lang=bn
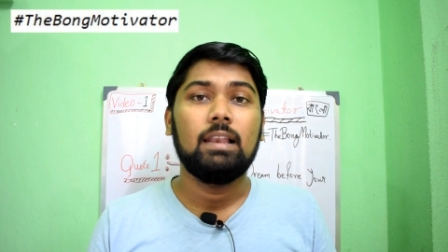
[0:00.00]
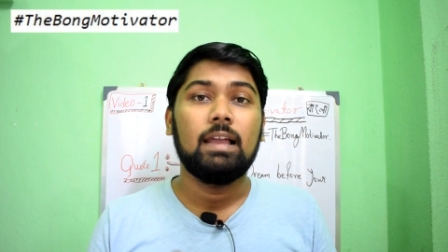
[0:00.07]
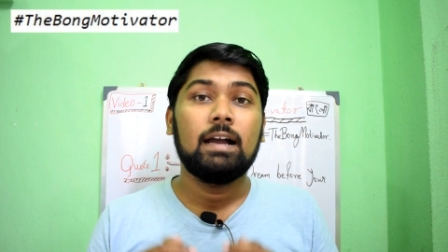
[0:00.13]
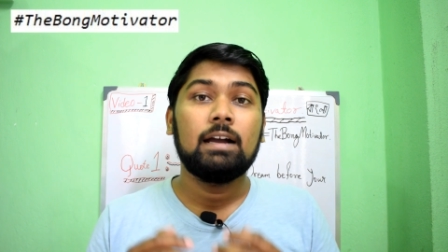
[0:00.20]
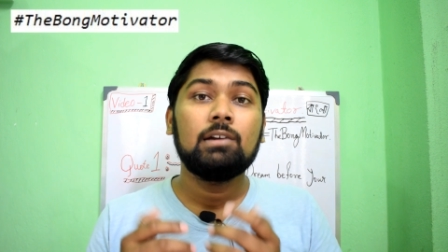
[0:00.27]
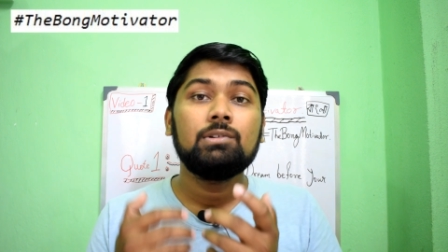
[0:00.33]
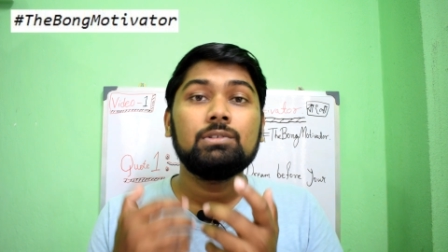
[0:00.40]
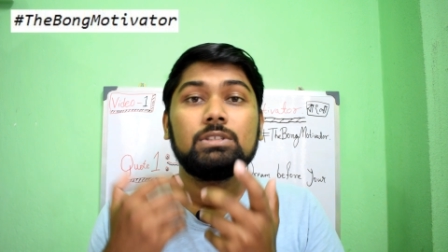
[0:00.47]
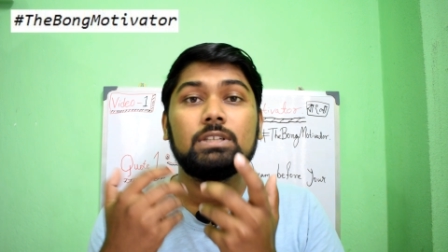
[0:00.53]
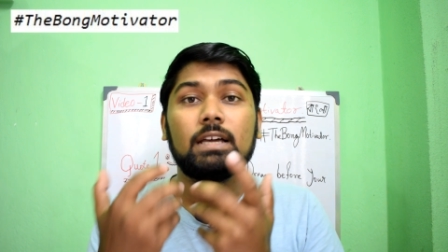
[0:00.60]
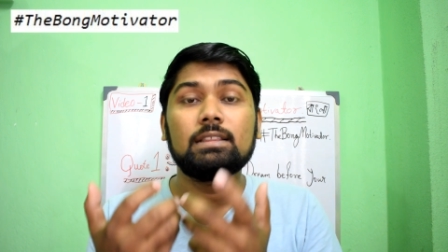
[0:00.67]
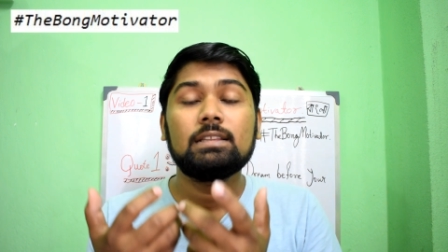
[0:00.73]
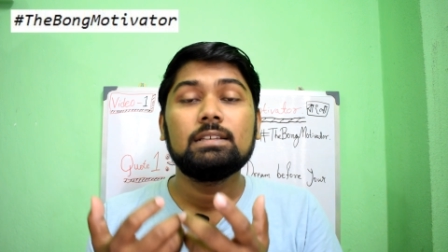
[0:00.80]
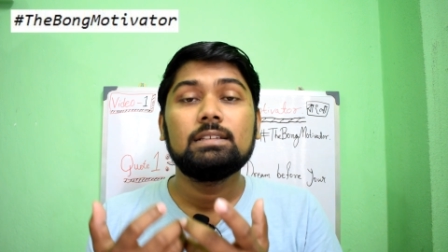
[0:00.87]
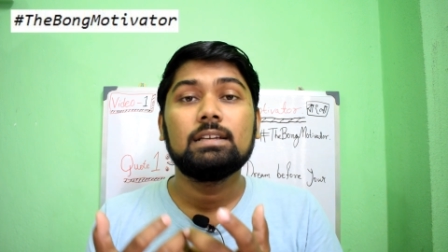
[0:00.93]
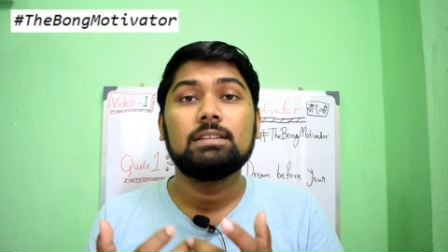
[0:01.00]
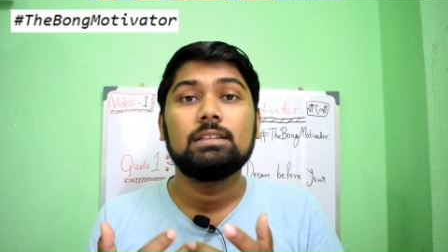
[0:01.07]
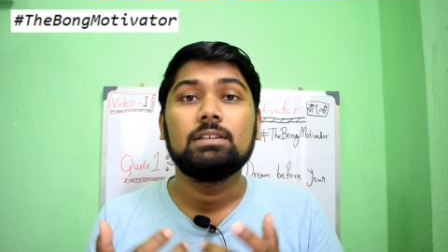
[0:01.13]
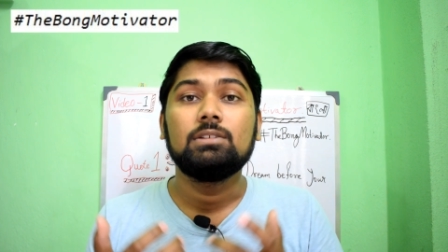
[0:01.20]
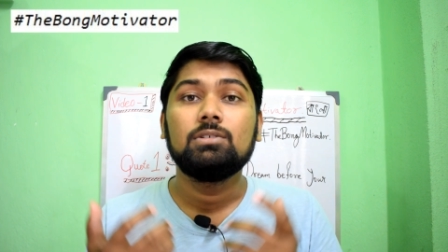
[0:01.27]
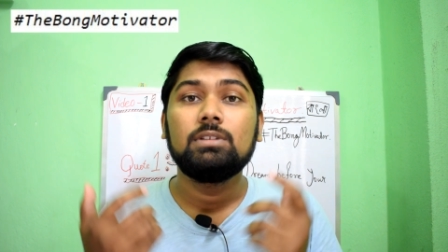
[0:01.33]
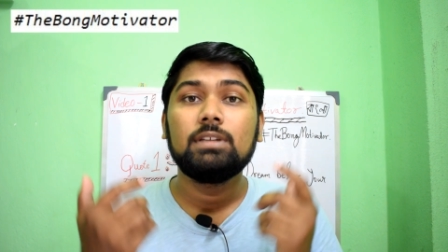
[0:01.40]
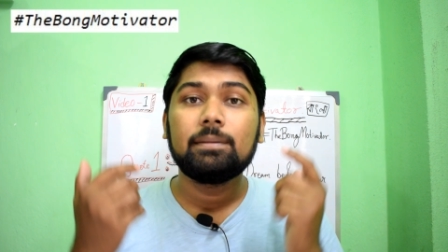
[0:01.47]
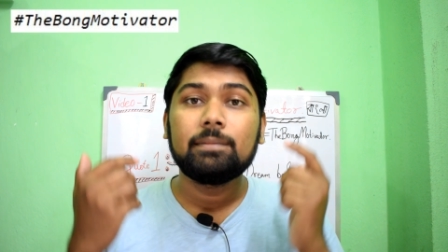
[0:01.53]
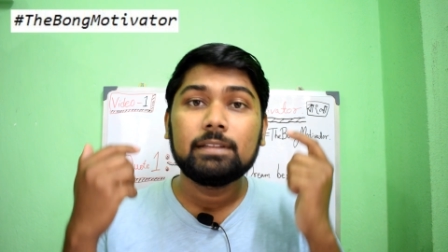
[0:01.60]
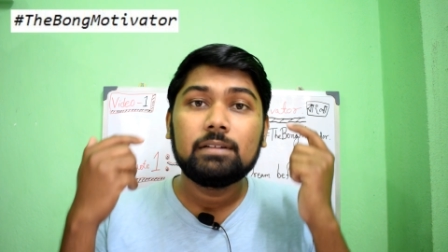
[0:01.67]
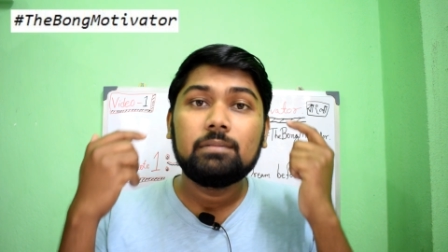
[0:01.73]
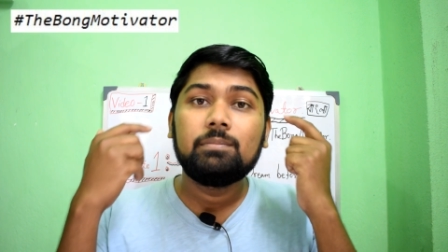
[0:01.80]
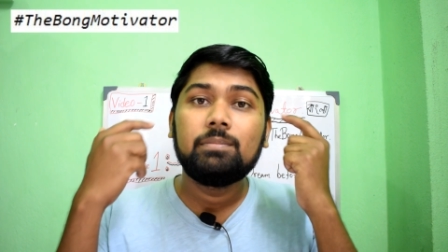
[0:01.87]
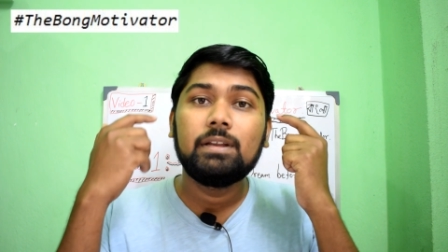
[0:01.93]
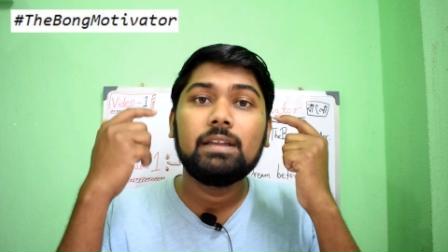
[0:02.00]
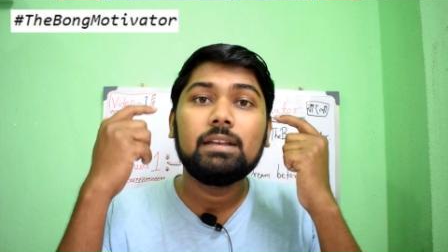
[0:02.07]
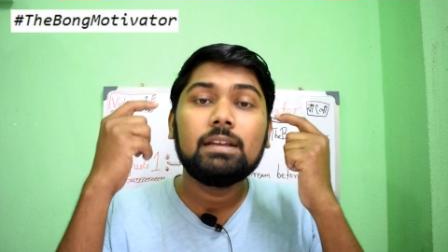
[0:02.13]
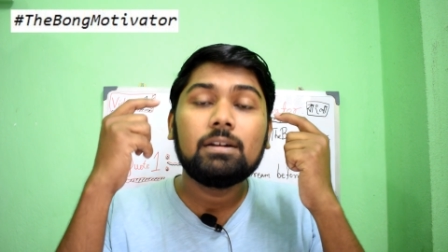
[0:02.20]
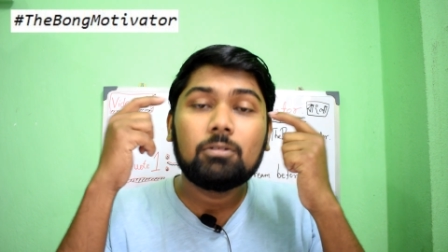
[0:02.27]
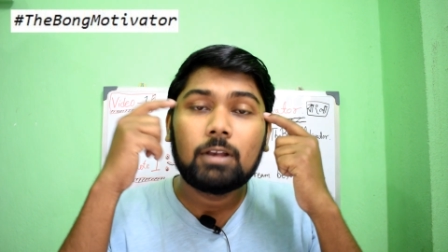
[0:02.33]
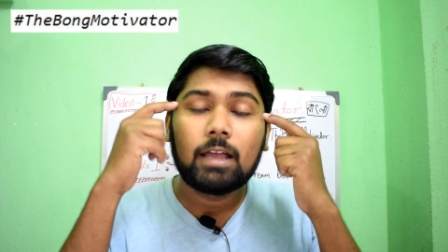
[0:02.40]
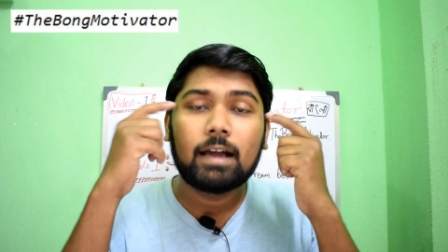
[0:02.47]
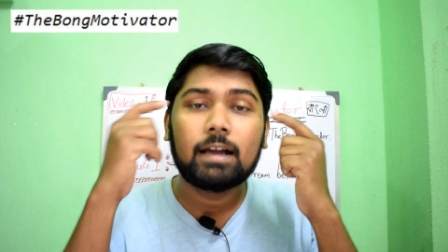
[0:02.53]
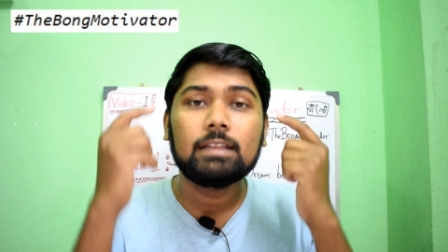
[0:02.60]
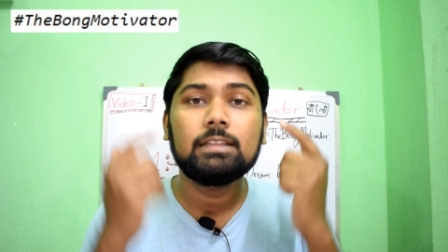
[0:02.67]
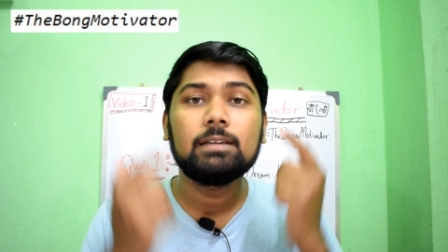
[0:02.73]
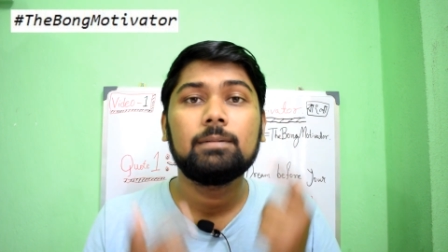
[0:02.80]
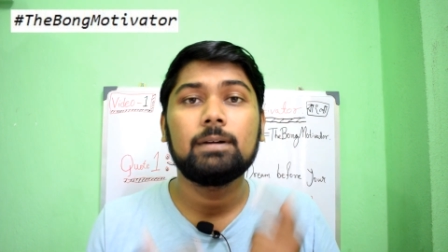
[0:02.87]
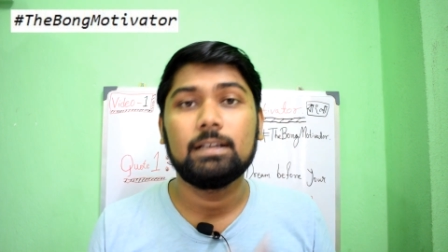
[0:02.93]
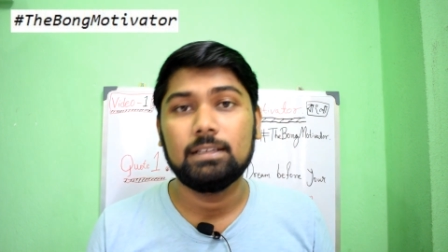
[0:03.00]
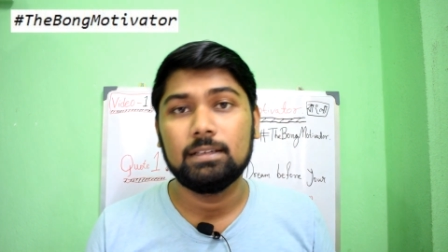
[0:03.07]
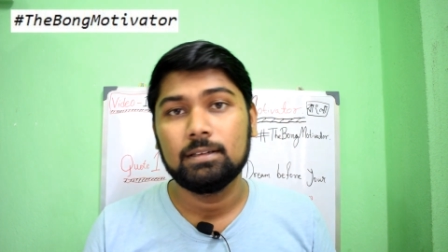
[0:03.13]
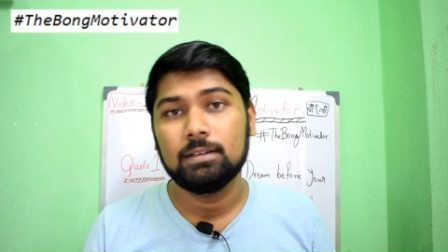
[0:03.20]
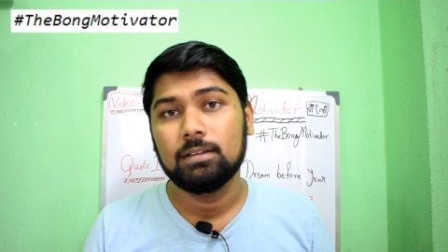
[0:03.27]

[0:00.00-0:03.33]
লাগানোর সাথে সাথে যদি আমাদের ব্রেনেও লাগাতে পারি